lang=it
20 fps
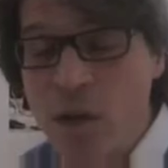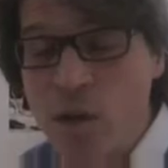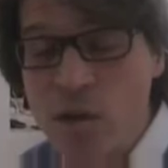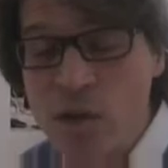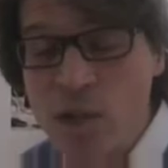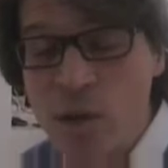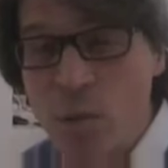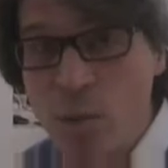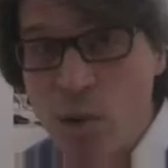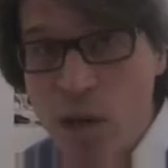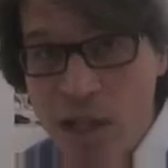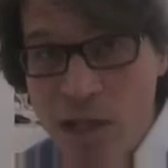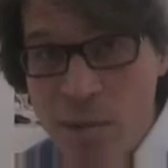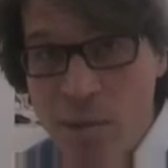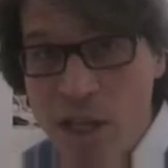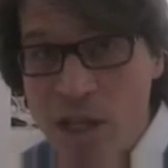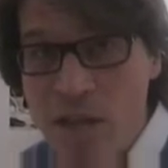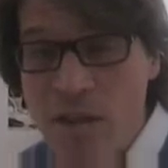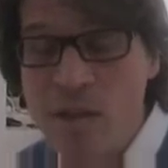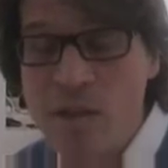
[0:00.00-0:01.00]

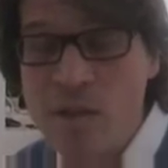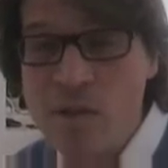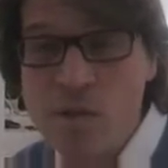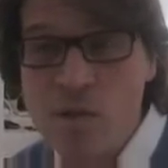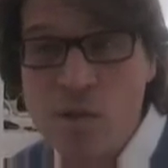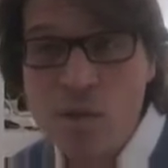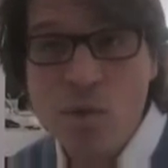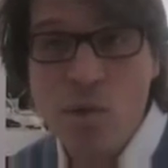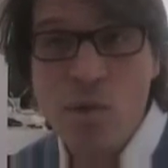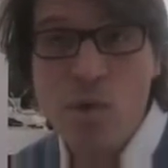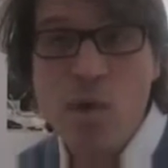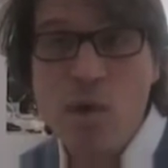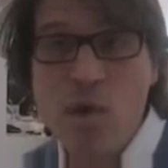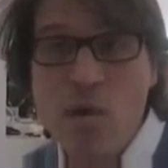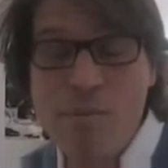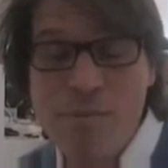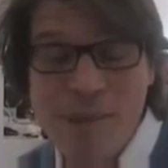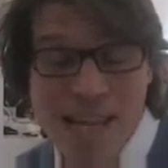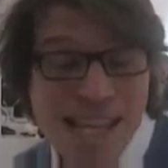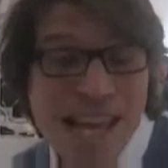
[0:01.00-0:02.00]
contemporaneamente su
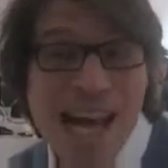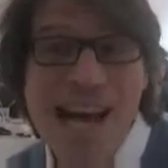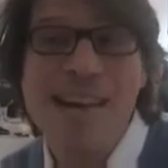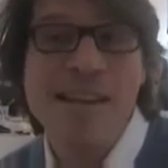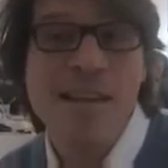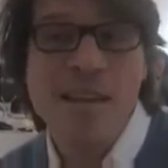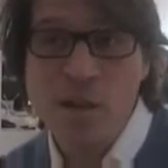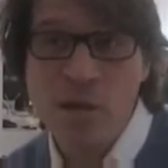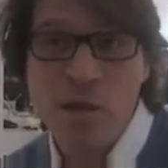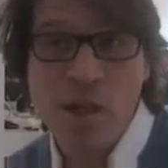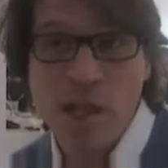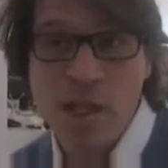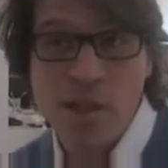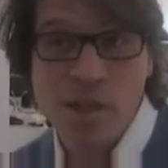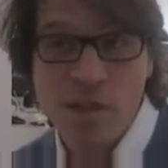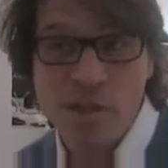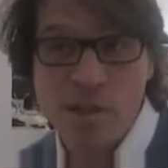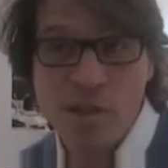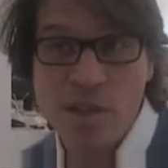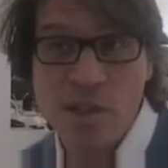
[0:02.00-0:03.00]
migliaia di
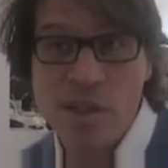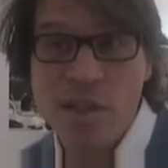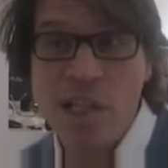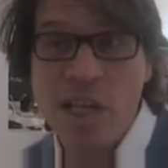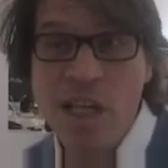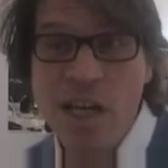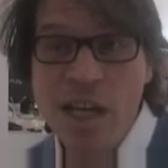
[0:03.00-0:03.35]
location.